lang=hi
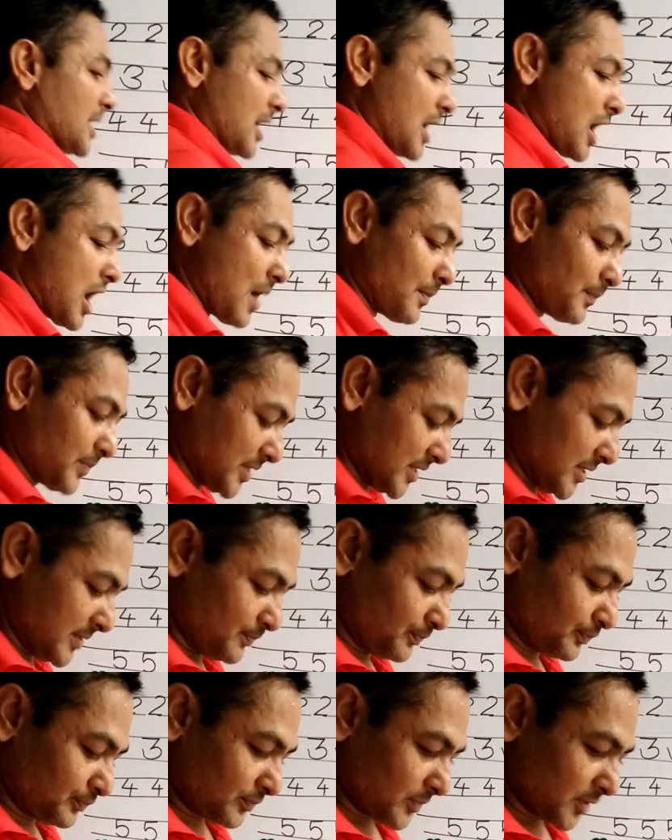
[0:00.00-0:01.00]
आपने
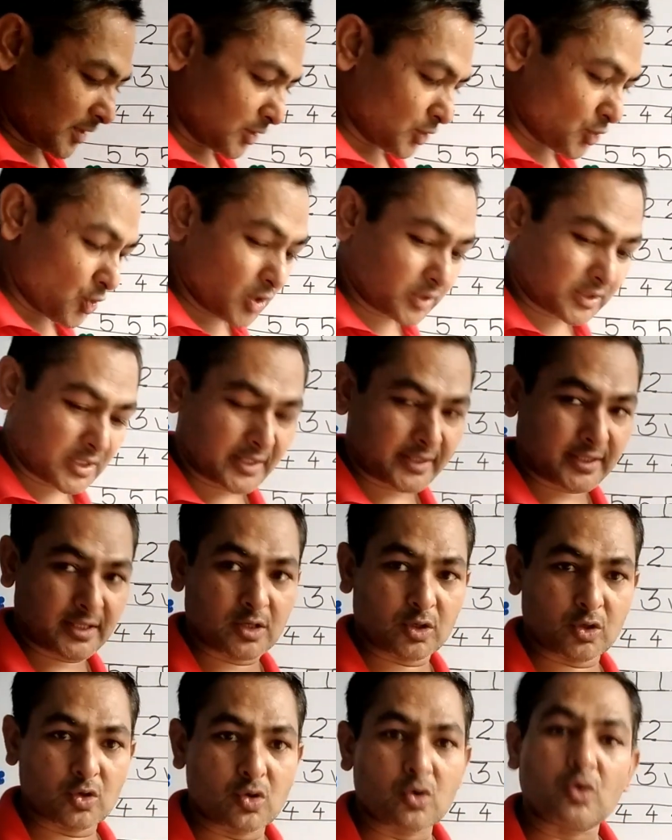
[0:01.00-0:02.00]
नौ तक के
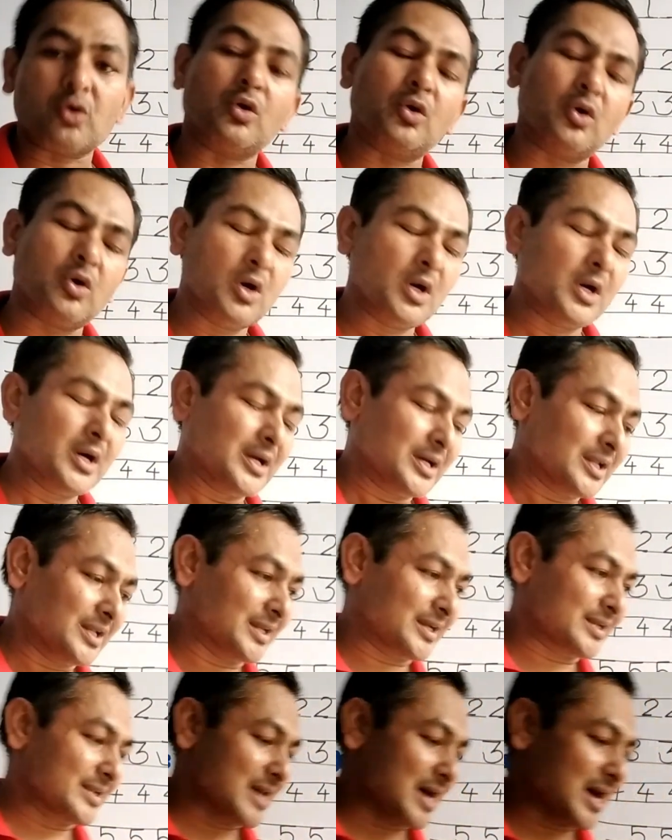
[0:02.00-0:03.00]
अंकों को
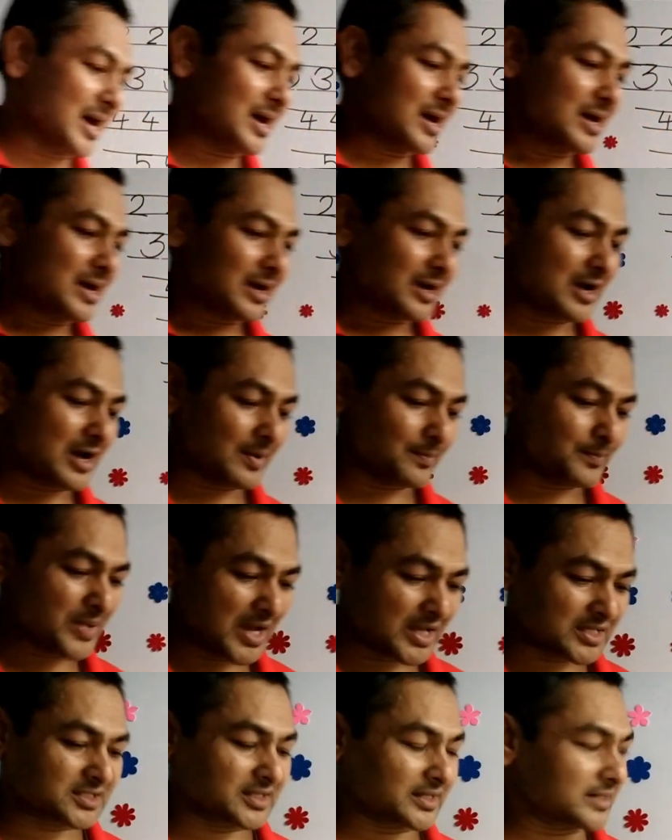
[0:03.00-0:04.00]
लिखना का
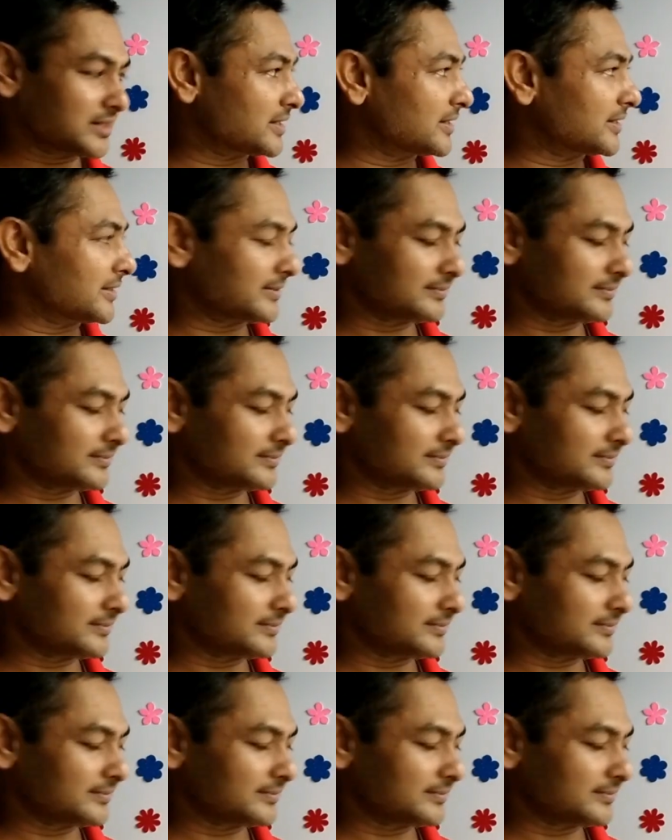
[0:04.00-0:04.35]
अभ्यास करना